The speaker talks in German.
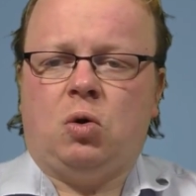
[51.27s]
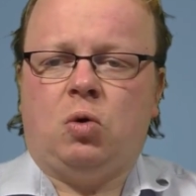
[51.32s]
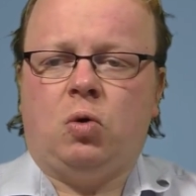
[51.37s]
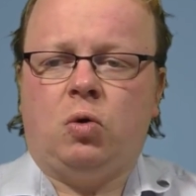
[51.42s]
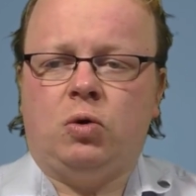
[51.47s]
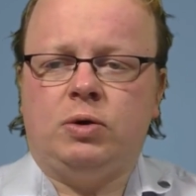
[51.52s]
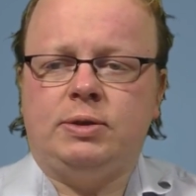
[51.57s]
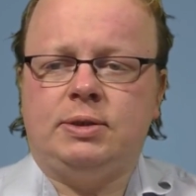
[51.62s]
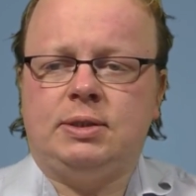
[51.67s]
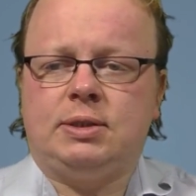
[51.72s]

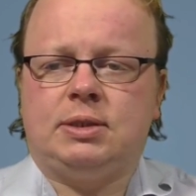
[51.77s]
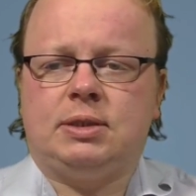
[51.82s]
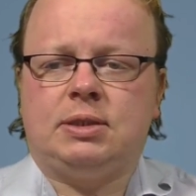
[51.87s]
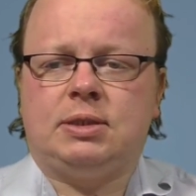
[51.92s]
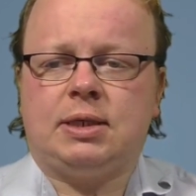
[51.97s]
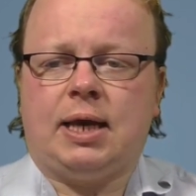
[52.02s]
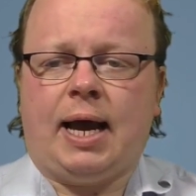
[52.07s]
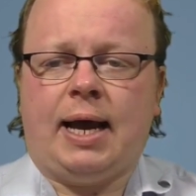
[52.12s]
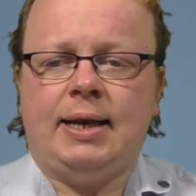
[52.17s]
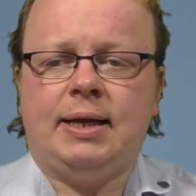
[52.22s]
Und
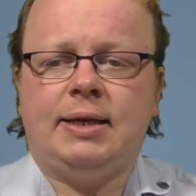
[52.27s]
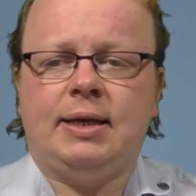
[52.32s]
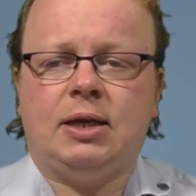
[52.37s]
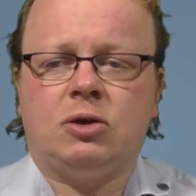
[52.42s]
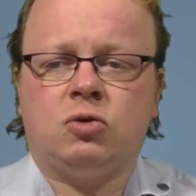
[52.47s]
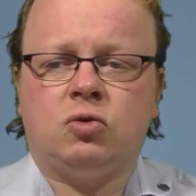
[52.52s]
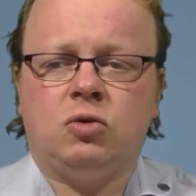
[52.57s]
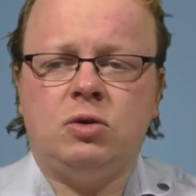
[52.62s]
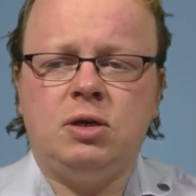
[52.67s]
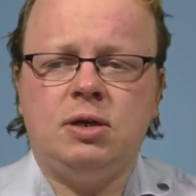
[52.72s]
einer
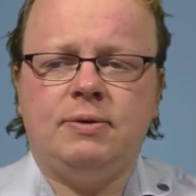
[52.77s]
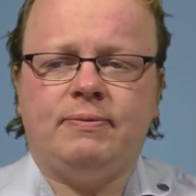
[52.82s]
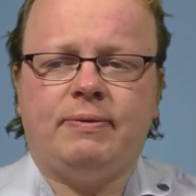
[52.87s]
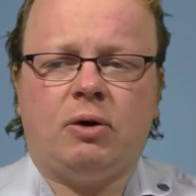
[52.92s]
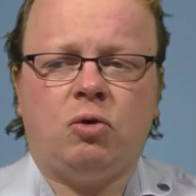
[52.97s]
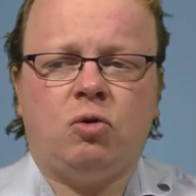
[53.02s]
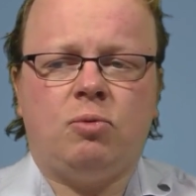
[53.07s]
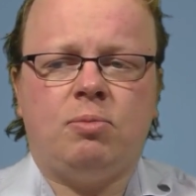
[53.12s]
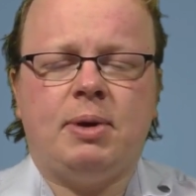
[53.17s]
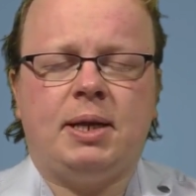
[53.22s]
der Gründe,
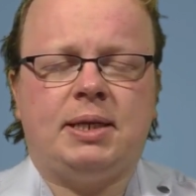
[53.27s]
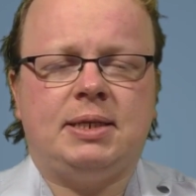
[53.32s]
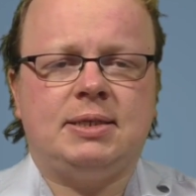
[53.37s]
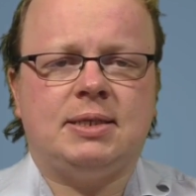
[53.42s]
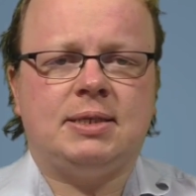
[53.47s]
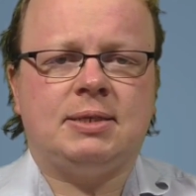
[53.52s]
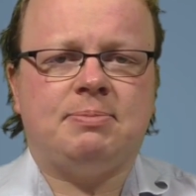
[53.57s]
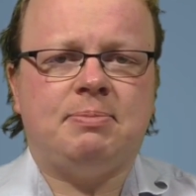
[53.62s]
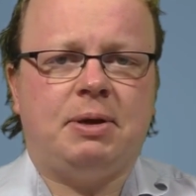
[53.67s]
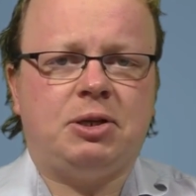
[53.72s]
warum er
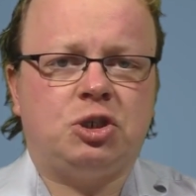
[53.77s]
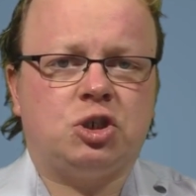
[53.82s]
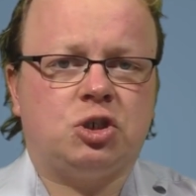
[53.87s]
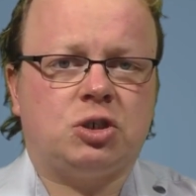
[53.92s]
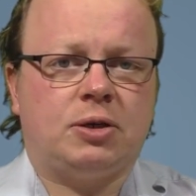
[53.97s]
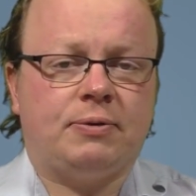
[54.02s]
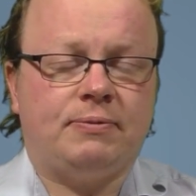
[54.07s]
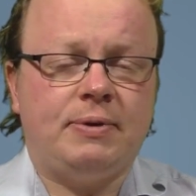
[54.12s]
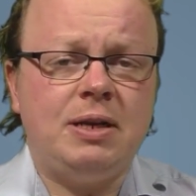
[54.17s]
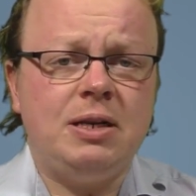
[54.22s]
dieses
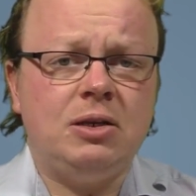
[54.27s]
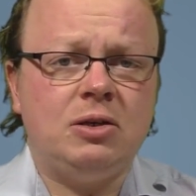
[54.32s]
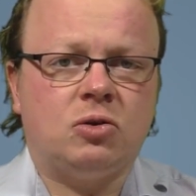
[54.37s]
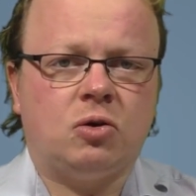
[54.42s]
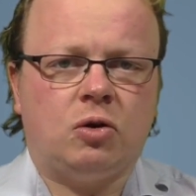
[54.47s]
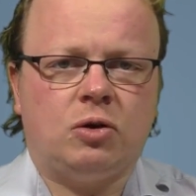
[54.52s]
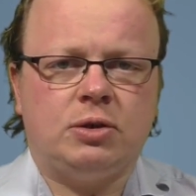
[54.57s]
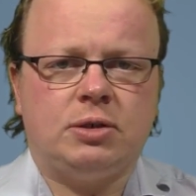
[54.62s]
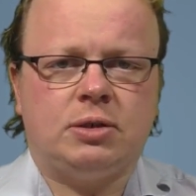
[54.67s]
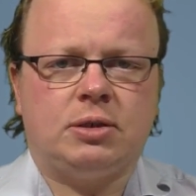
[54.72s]
Match gewinnen
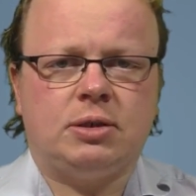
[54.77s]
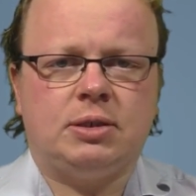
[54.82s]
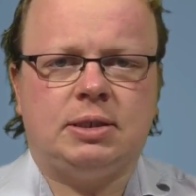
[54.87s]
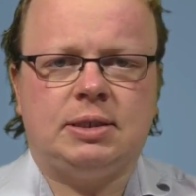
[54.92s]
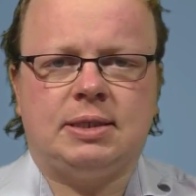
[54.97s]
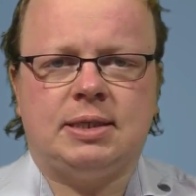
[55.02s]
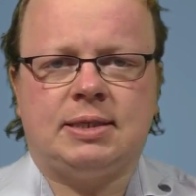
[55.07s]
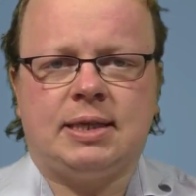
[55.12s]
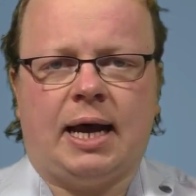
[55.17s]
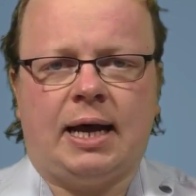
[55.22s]
konnte,
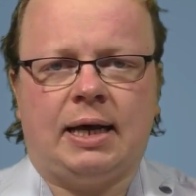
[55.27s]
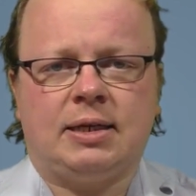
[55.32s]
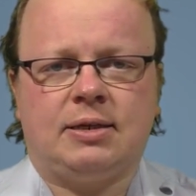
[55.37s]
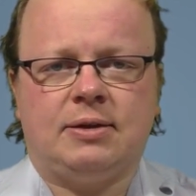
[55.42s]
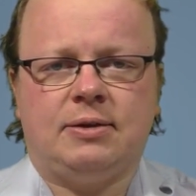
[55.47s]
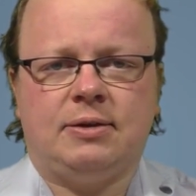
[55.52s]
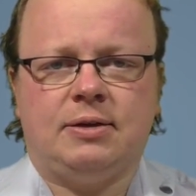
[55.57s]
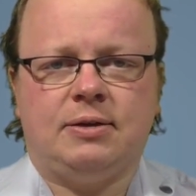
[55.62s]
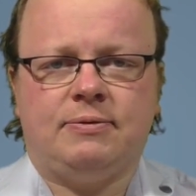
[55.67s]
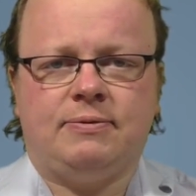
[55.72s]
dieses
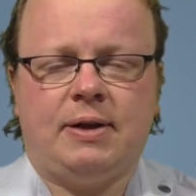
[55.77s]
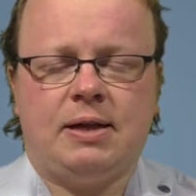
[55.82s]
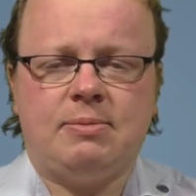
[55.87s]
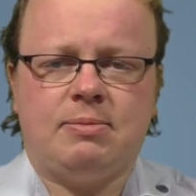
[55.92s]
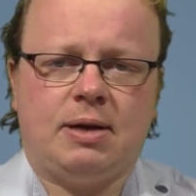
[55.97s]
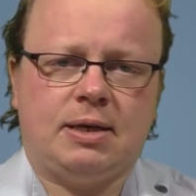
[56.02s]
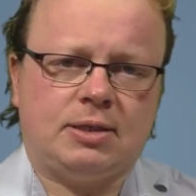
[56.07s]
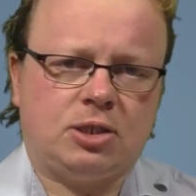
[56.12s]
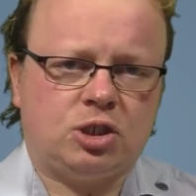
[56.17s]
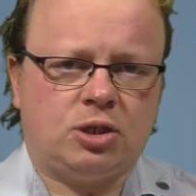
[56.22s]
achte
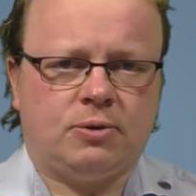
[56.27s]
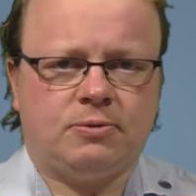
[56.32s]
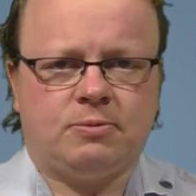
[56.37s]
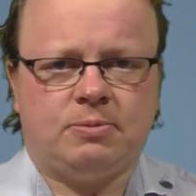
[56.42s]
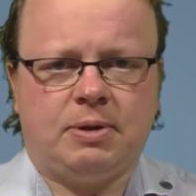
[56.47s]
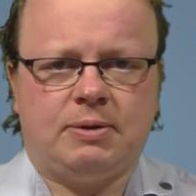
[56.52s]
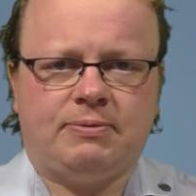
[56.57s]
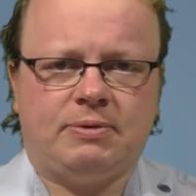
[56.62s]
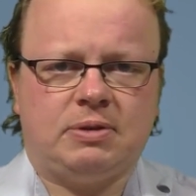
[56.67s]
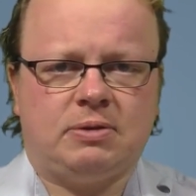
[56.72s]

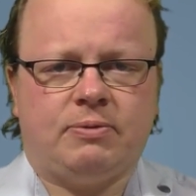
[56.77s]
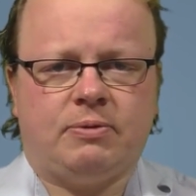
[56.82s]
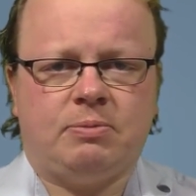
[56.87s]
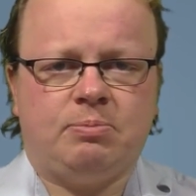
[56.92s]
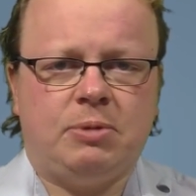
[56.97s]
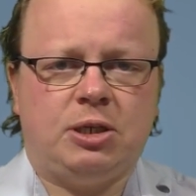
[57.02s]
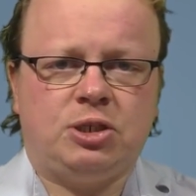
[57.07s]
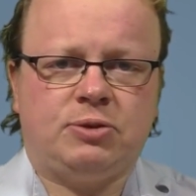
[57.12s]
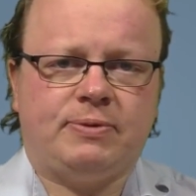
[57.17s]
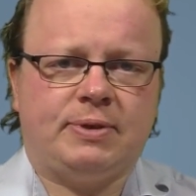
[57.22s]

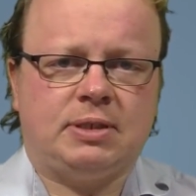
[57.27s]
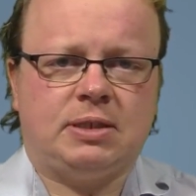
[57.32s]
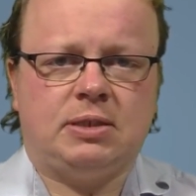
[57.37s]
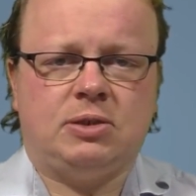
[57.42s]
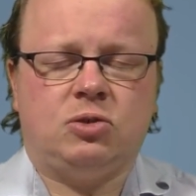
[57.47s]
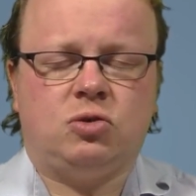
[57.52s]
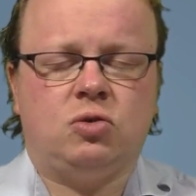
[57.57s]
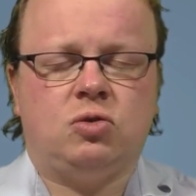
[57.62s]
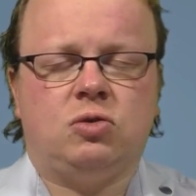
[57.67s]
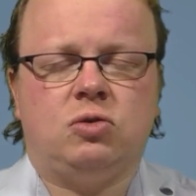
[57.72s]
Weltmeisterschaftsmatch, was
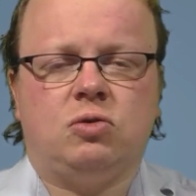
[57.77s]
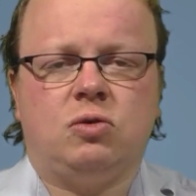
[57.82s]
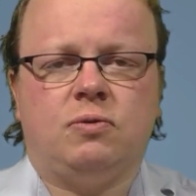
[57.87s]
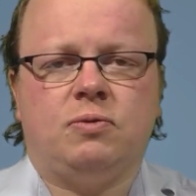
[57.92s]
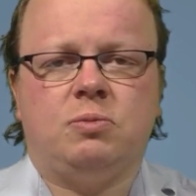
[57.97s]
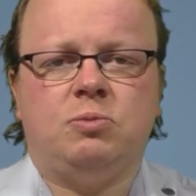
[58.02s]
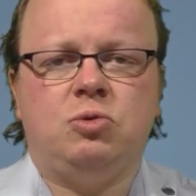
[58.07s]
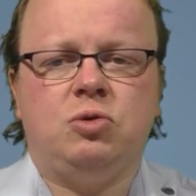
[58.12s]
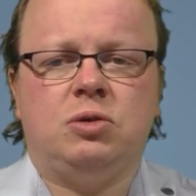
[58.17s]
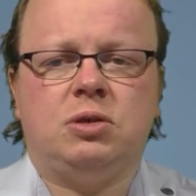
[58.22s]
in
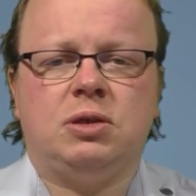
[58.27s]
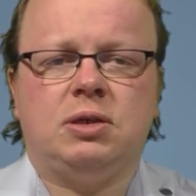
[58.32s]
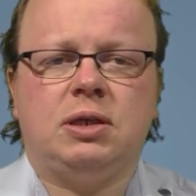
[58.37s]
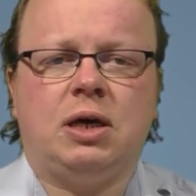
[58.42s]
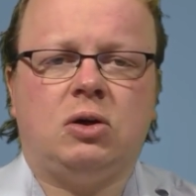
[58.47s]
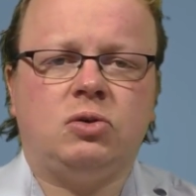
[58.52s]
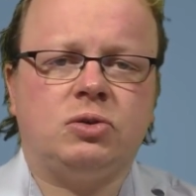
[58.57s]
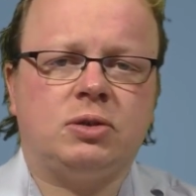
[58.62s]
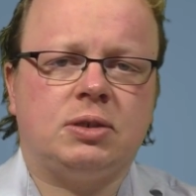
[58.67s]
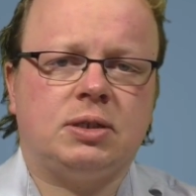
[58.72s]
Düsseldorf und
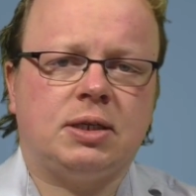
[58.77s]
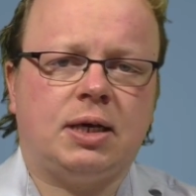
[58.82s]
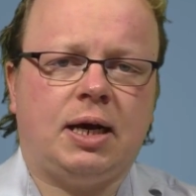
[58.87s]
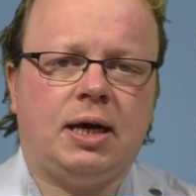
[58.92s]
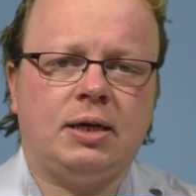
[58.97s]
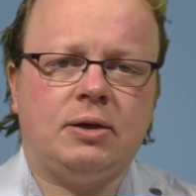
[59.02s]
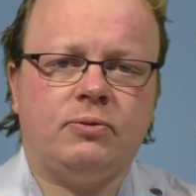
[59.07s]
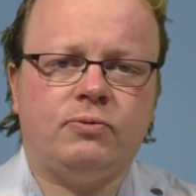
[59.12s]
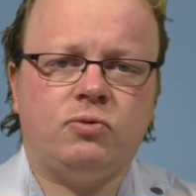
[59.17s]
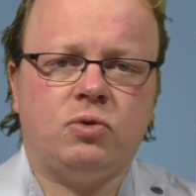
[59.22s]
München
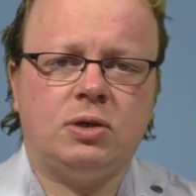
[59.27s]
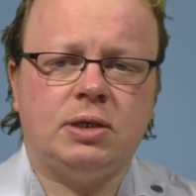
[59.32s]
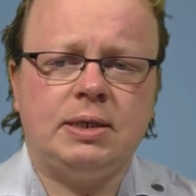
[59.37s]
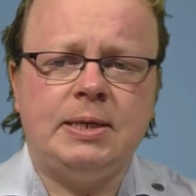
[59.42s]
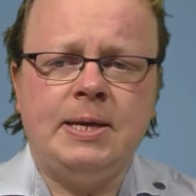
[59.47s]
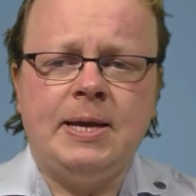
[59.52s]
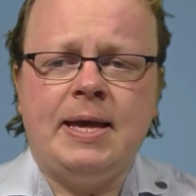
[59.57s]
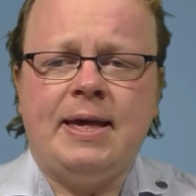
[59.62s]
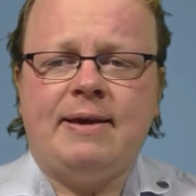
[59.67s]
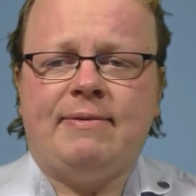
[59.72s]
ausgetragen wurde,